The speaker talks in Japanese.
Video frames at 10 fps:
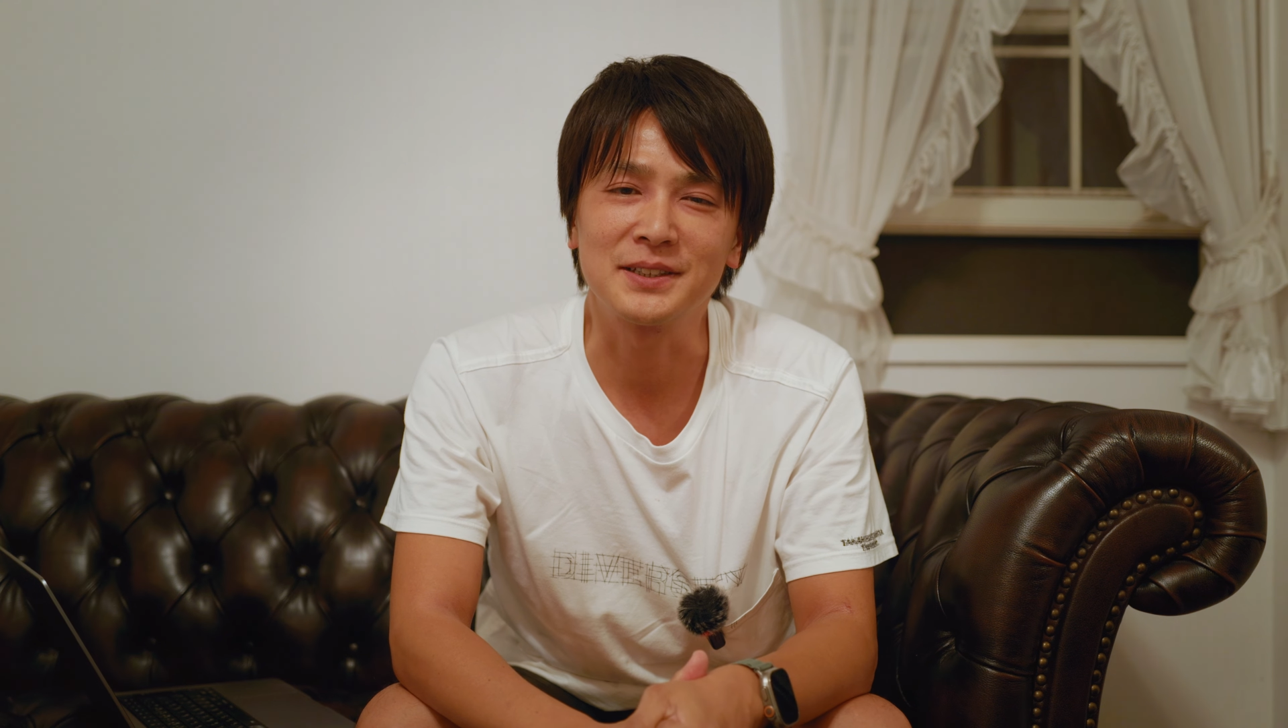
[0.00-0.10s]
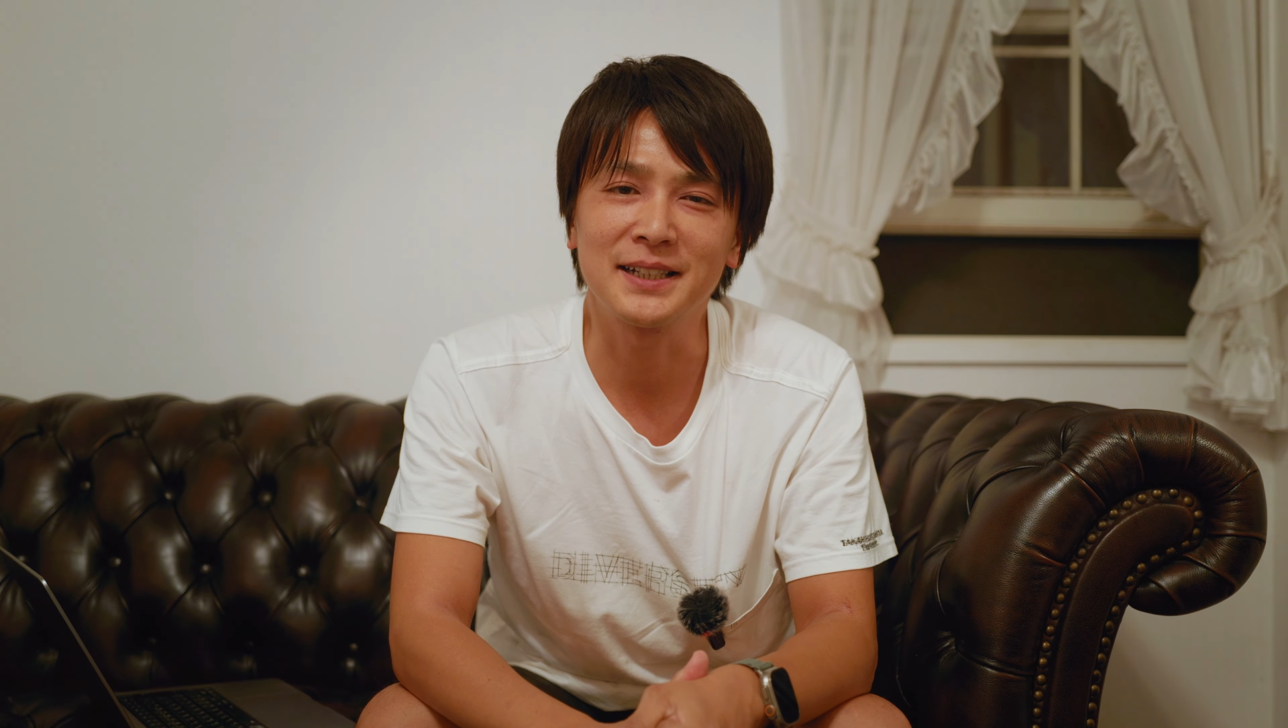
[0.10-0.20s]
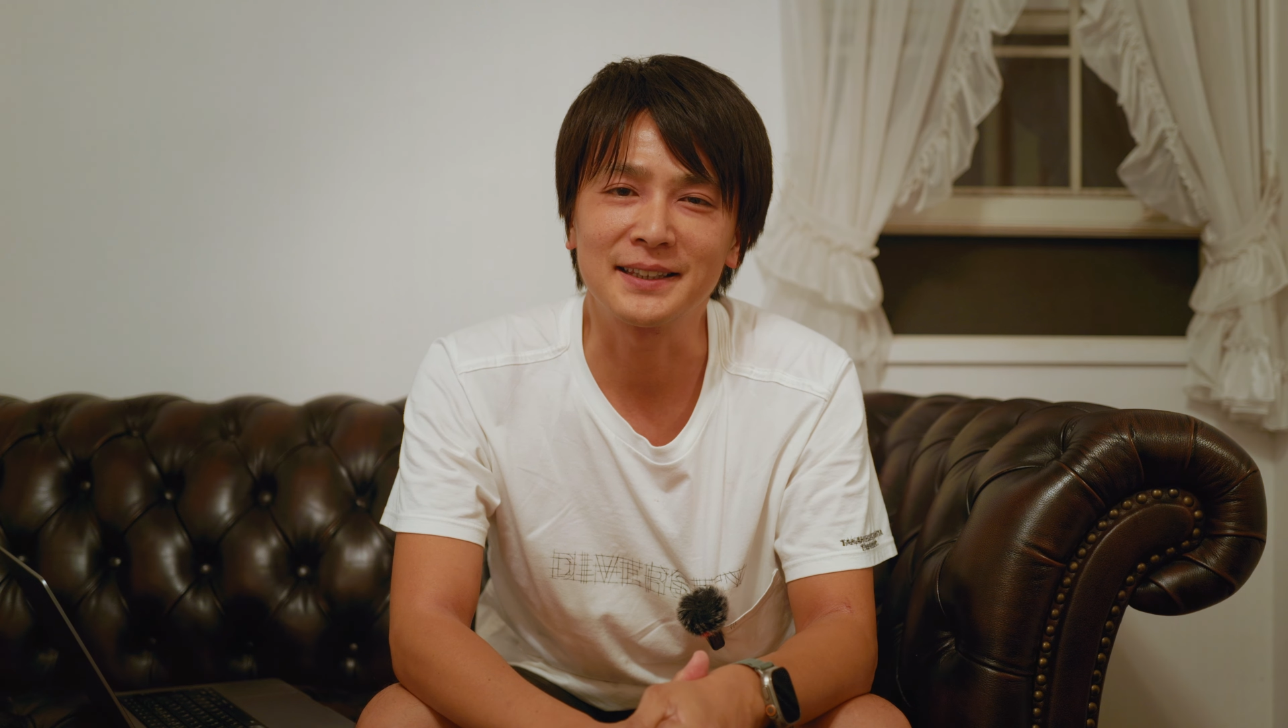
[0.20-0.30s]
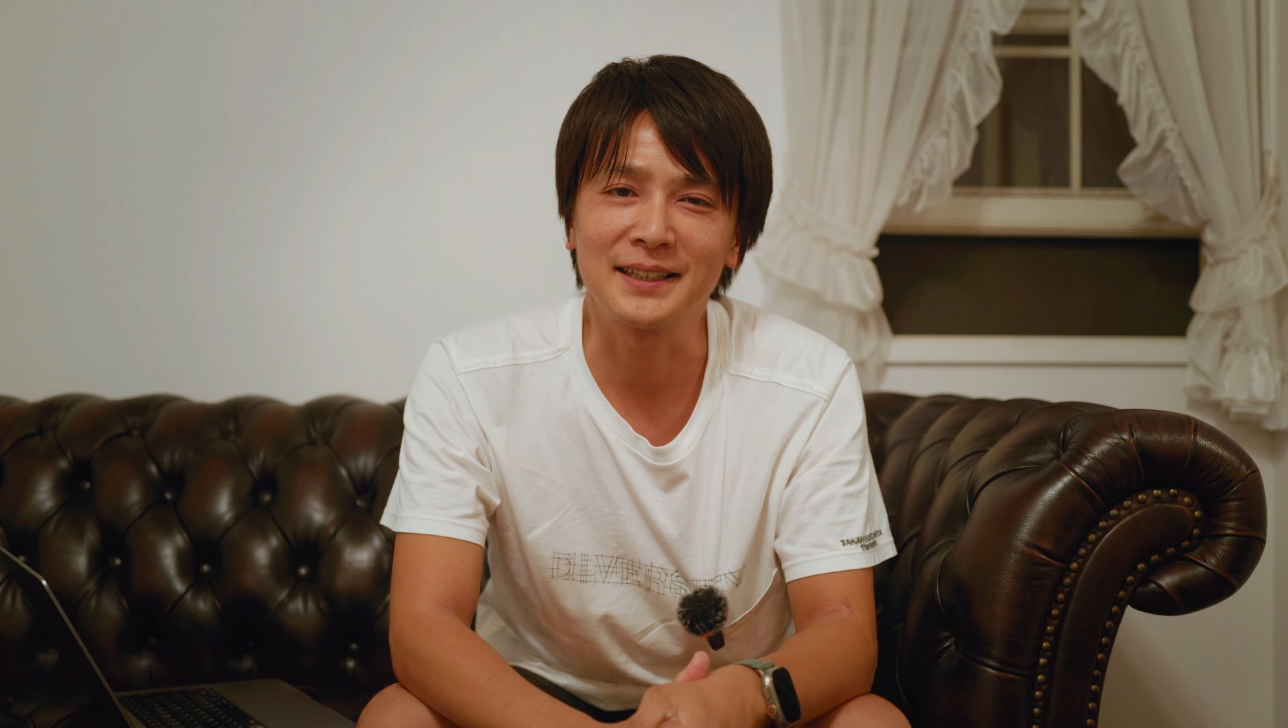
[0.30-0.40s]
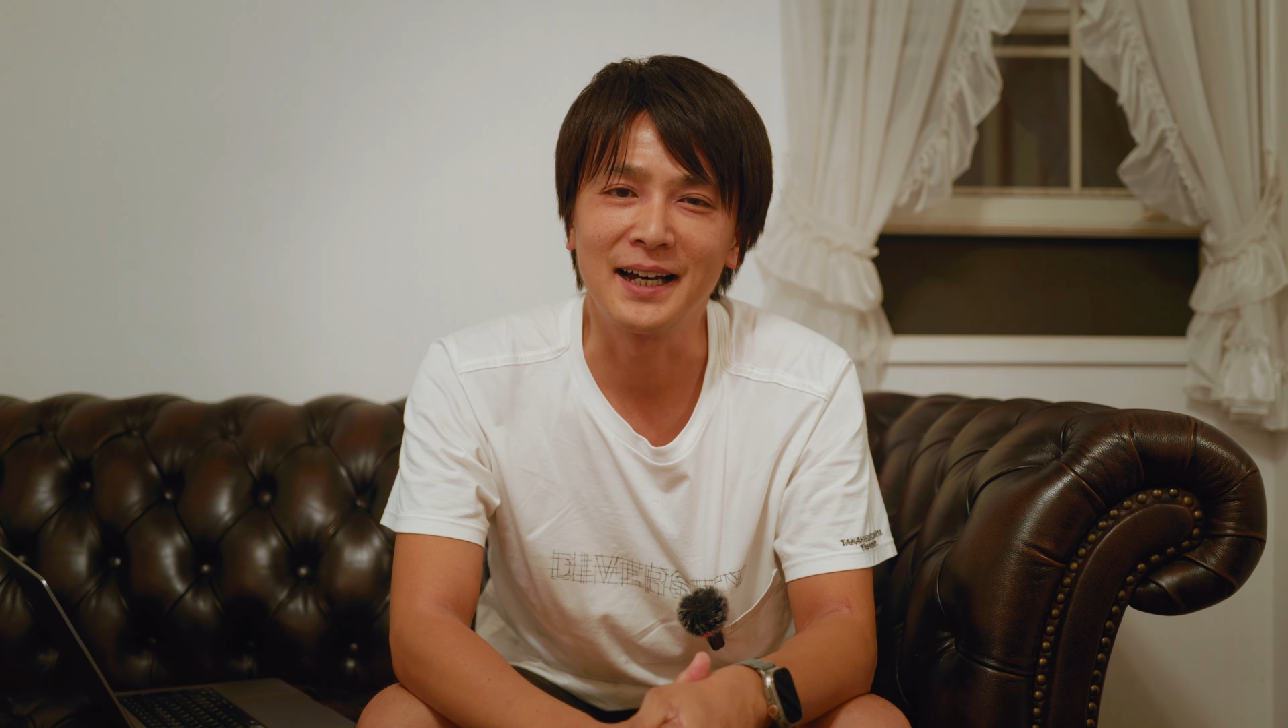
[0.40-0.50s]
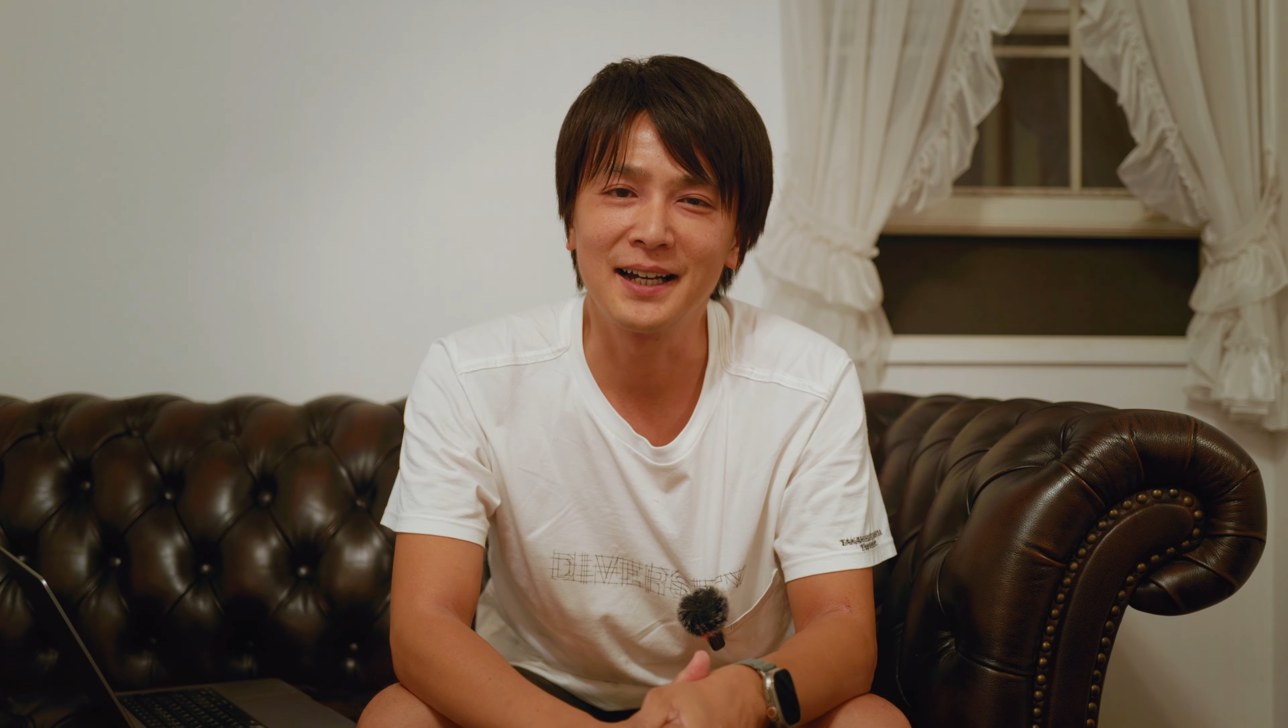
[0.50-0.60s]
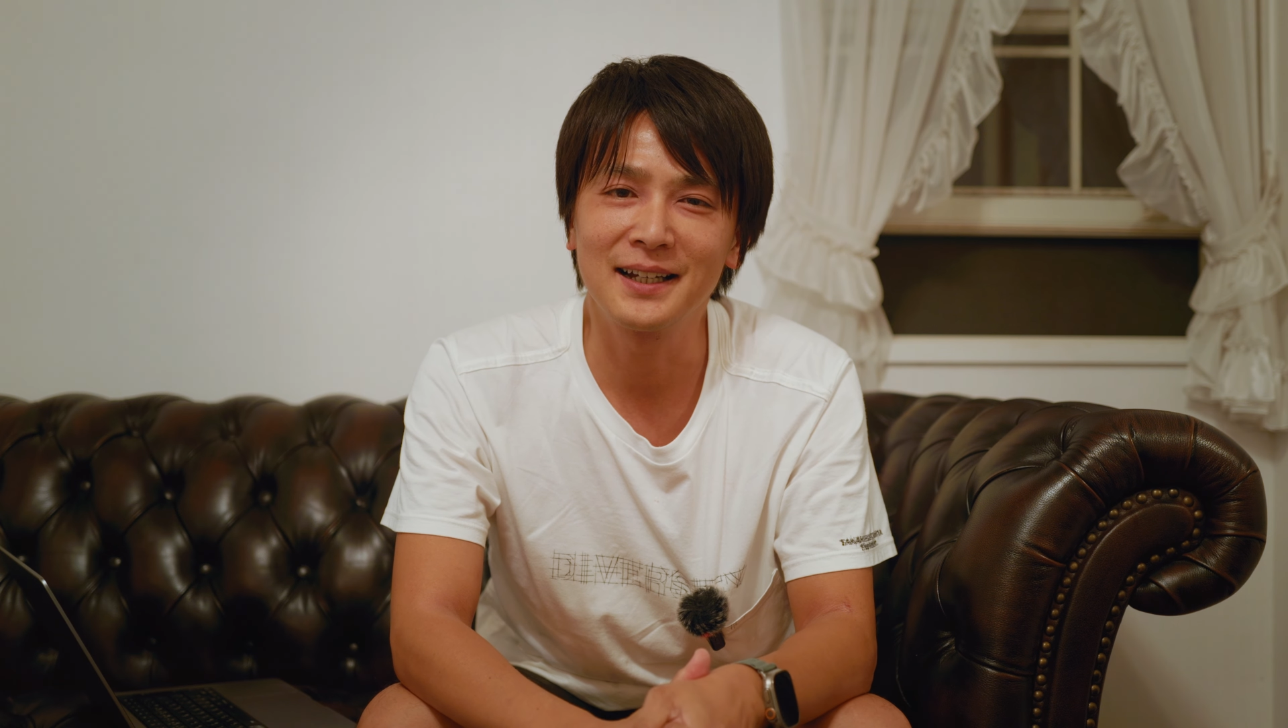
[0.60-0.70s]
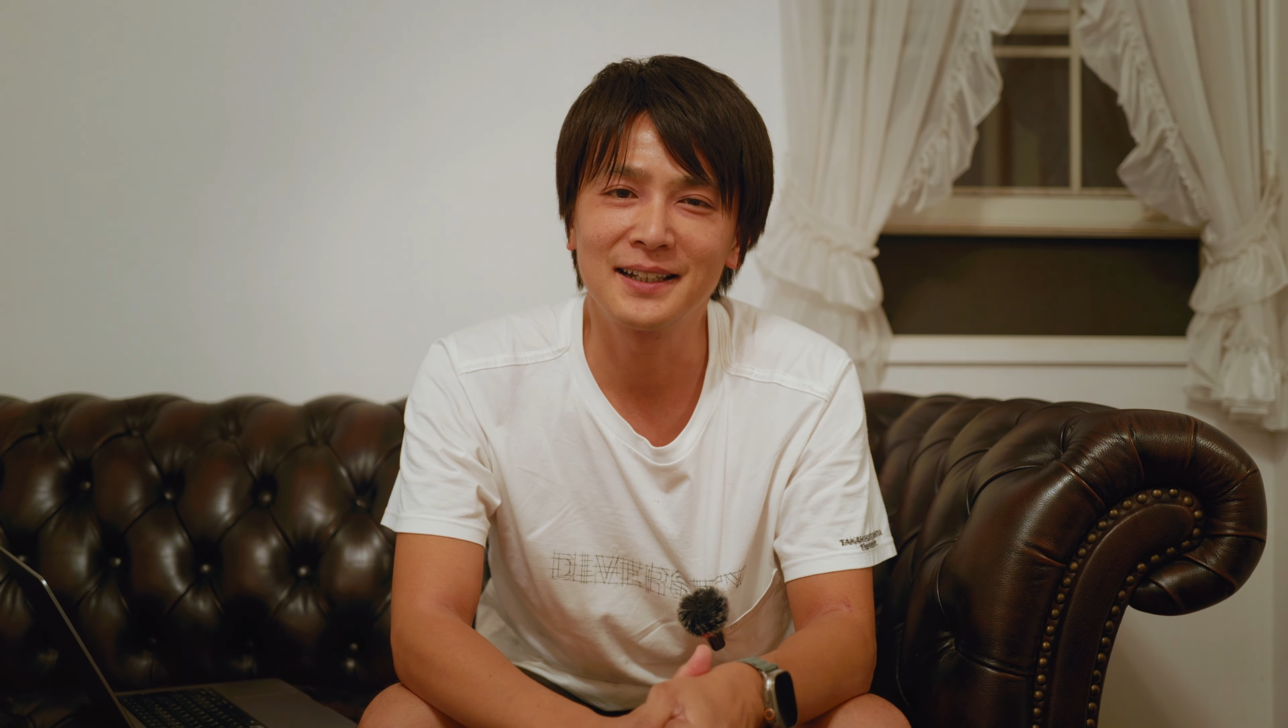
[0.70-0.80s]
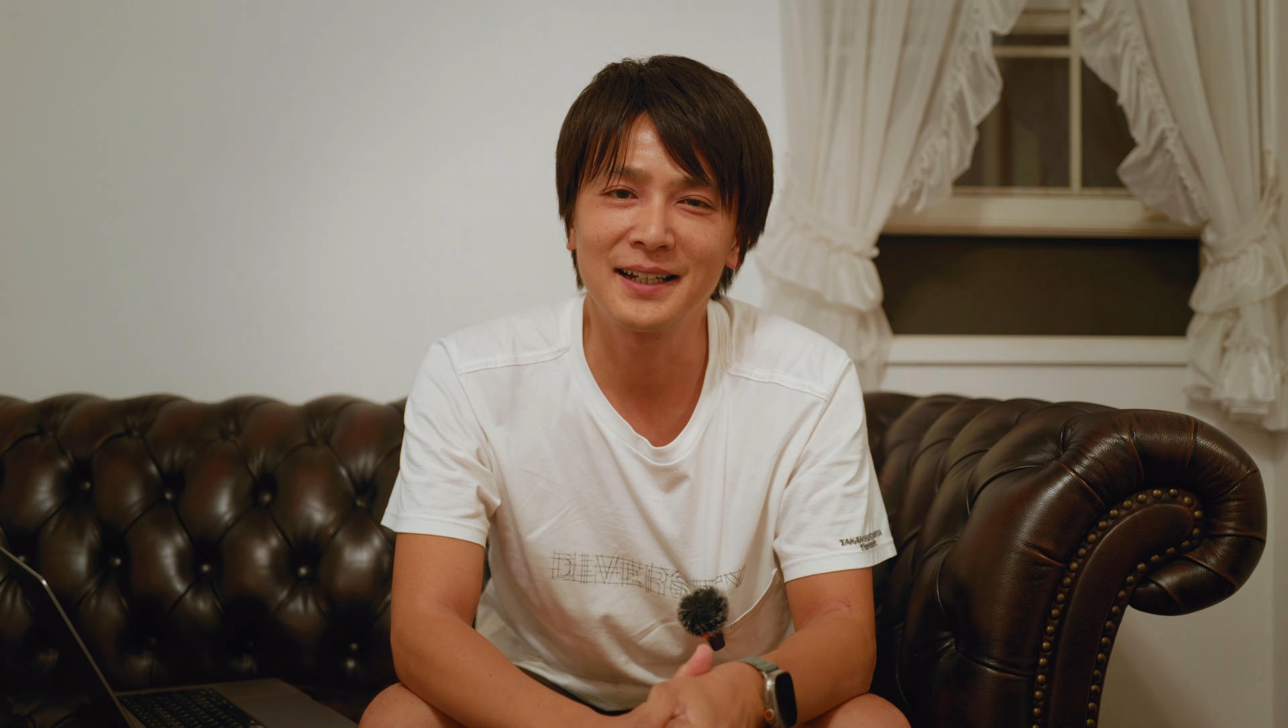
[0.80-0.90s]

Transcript: と違った